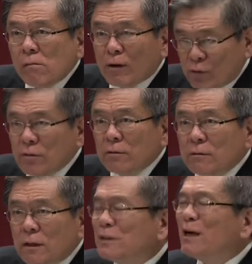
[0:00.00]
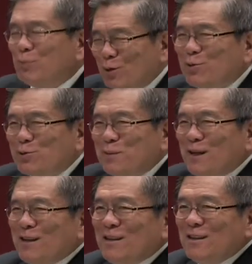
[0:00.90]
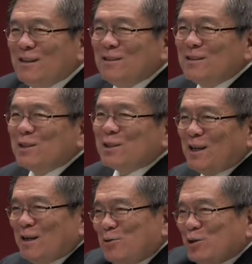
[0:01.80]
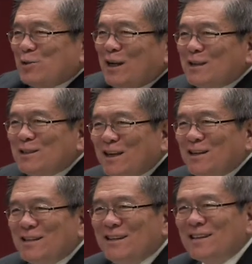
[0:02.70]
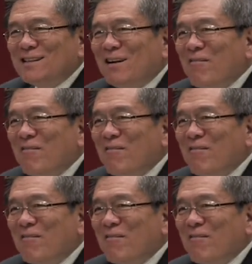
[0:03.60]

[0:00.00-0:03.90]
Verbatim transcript: 啊是，啊差不多都是白了。那么我们当下耶稣亚跟加了等等。